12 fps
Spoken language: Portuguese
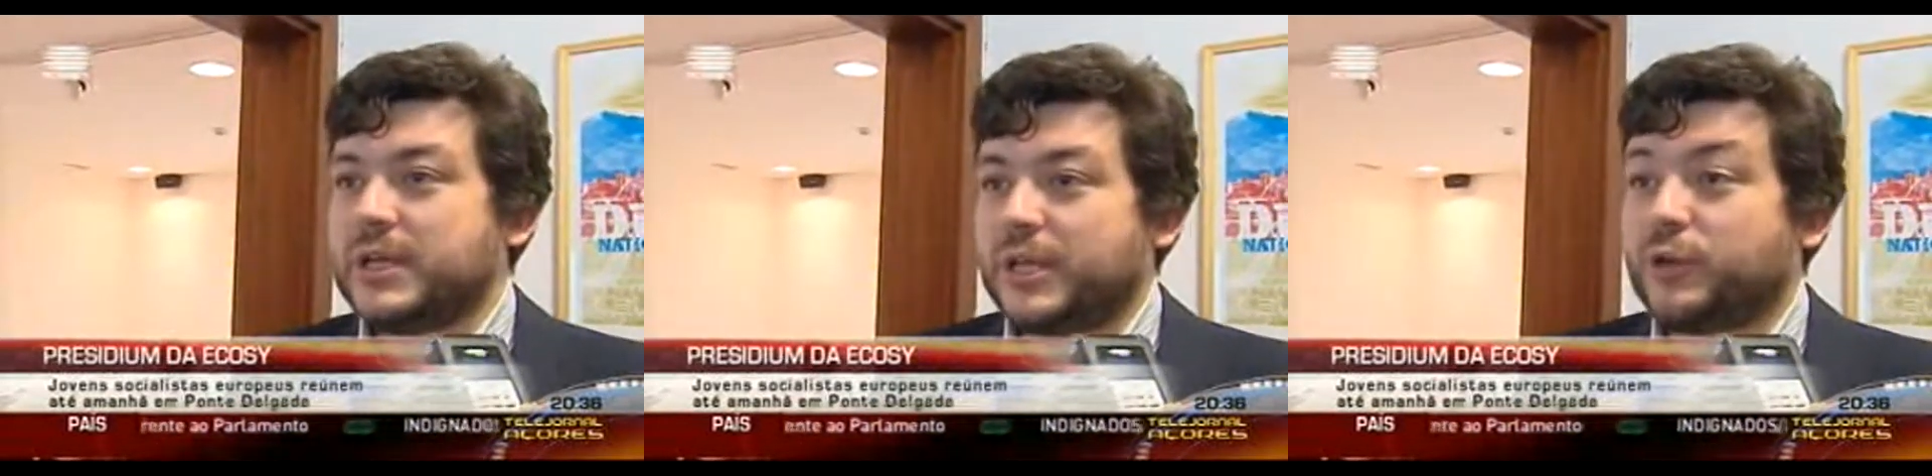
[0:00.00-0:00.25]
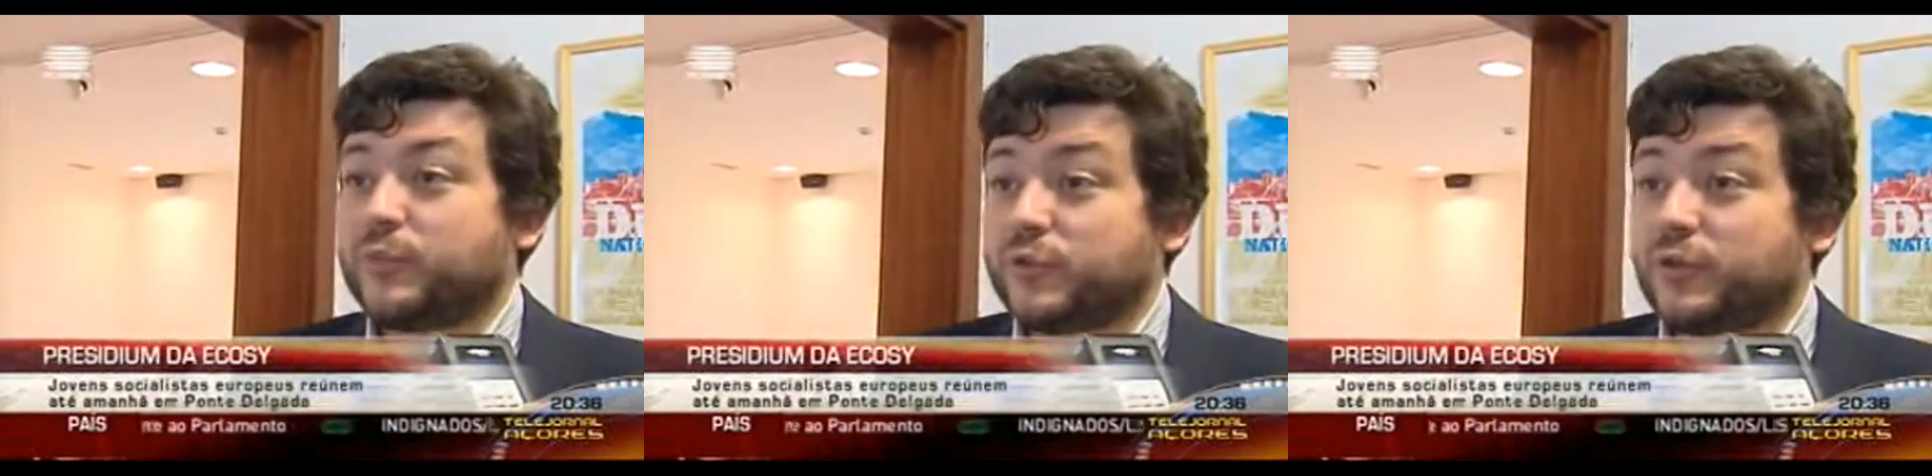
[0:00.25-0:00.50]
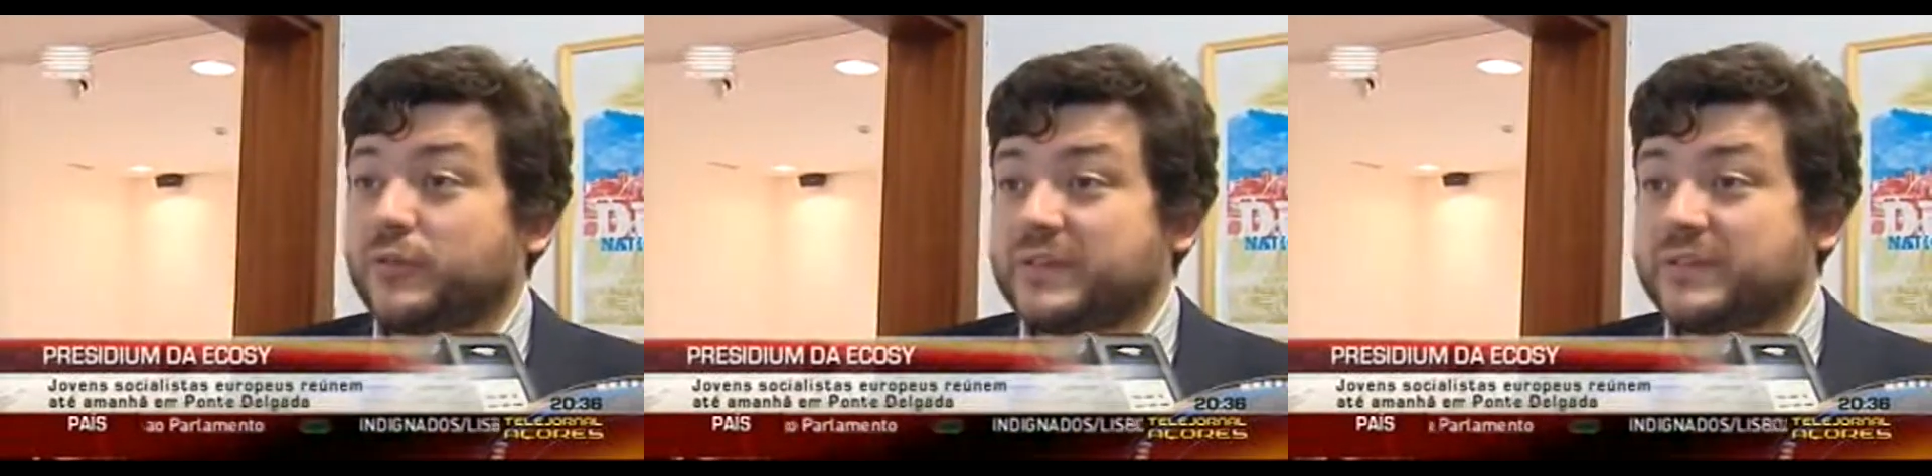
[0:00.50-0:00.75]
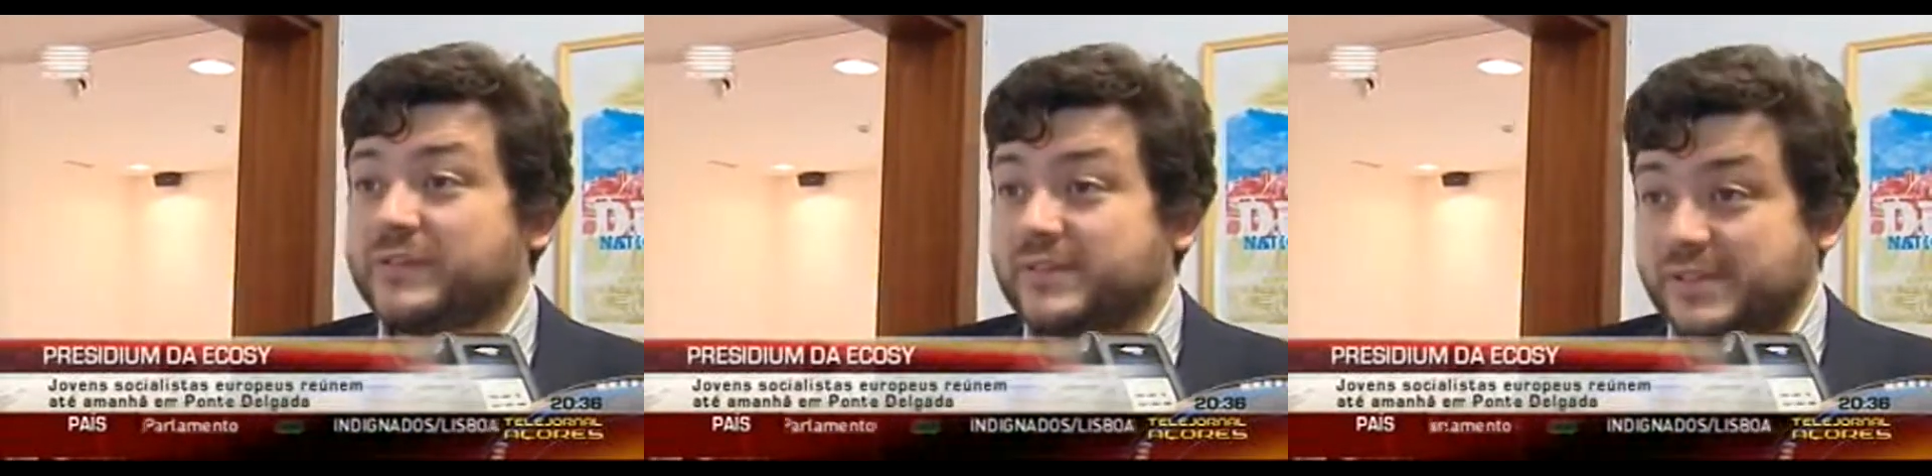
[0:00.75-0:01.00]
e como se não
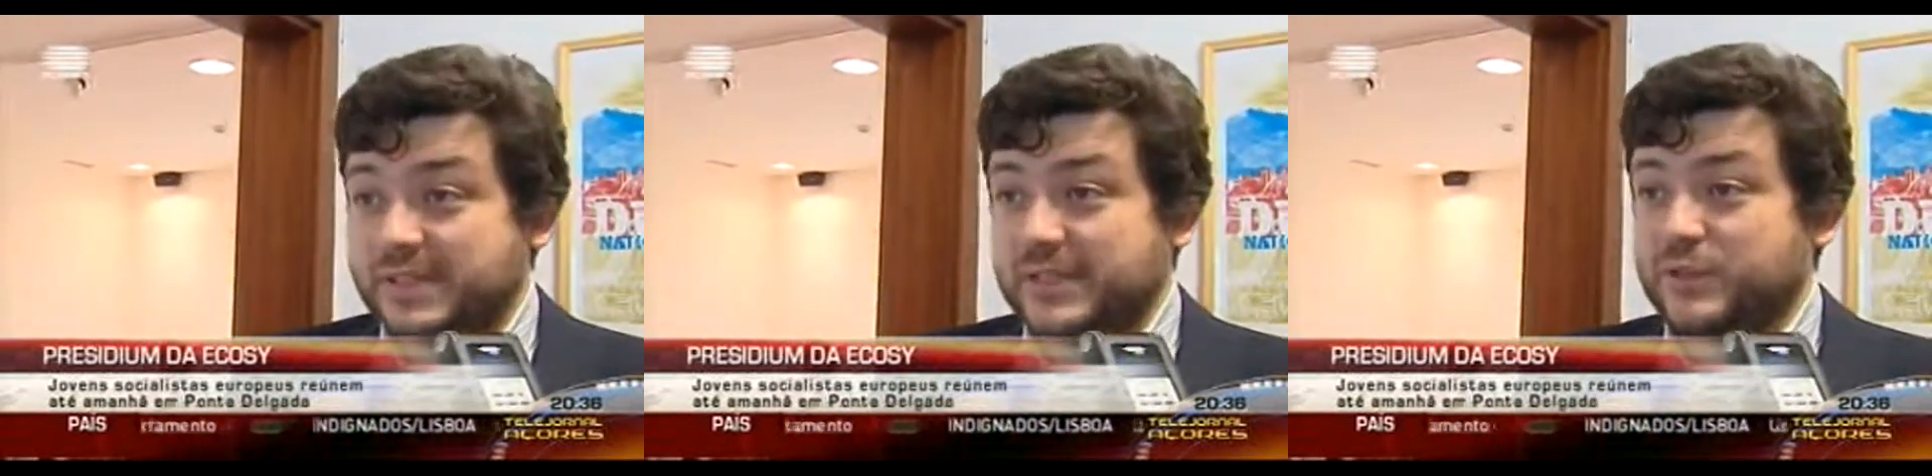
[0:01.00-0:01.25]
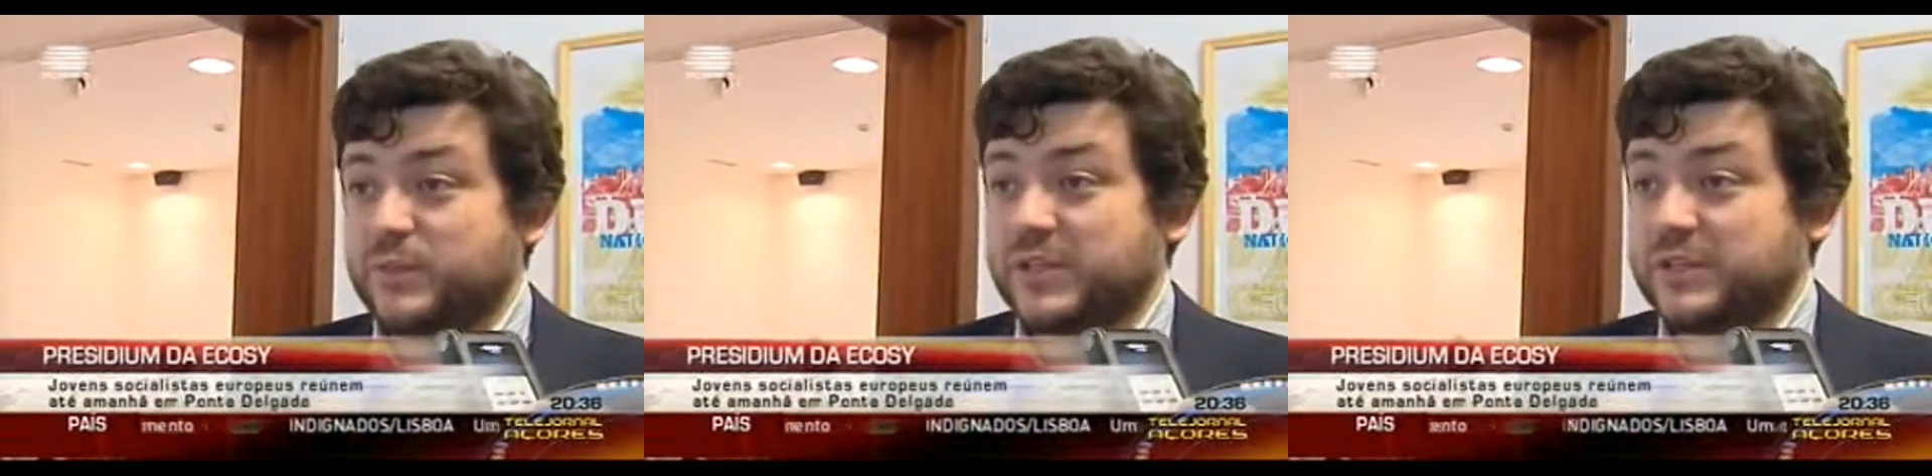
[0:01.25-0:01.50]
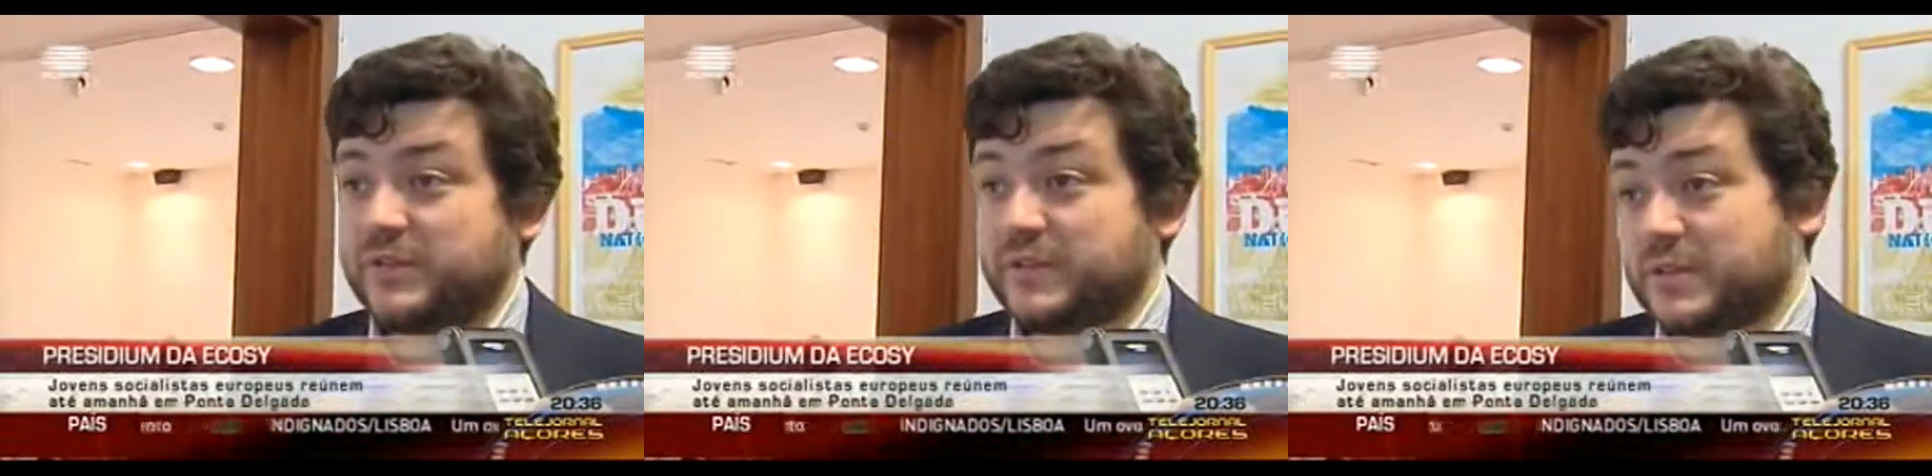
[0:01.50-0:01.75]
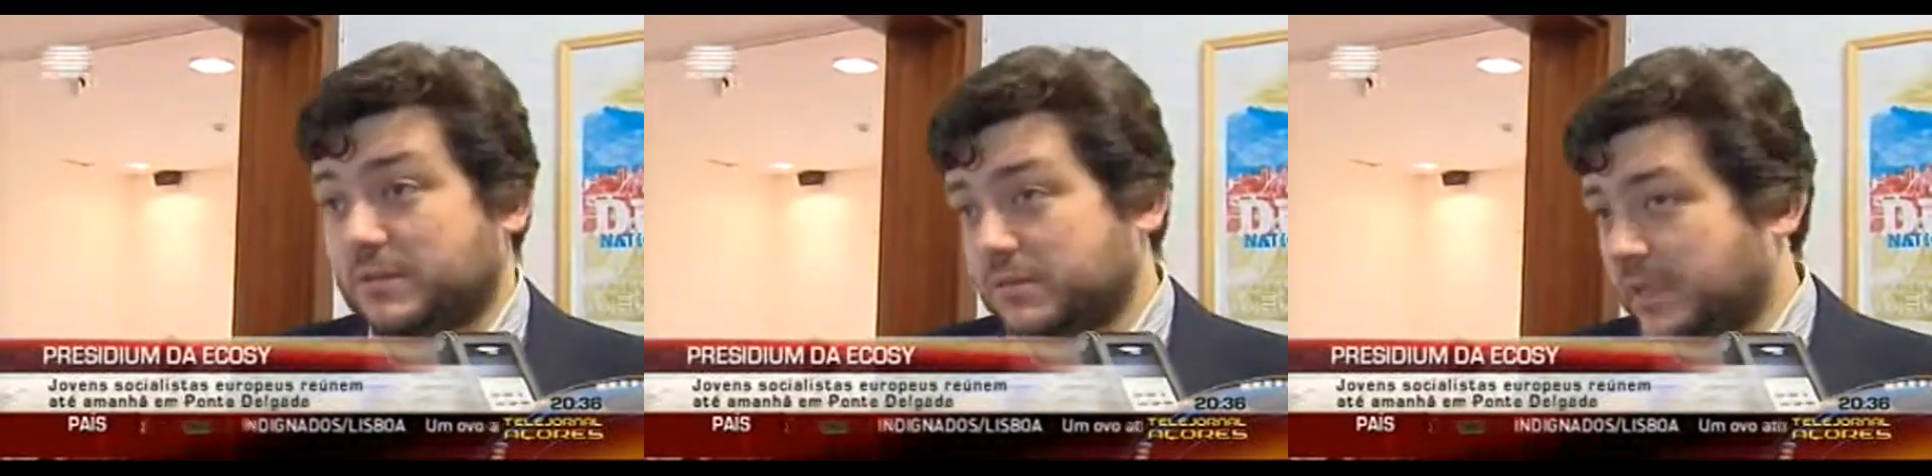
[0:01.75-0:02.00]
houvesse necessidade de uma intervenção,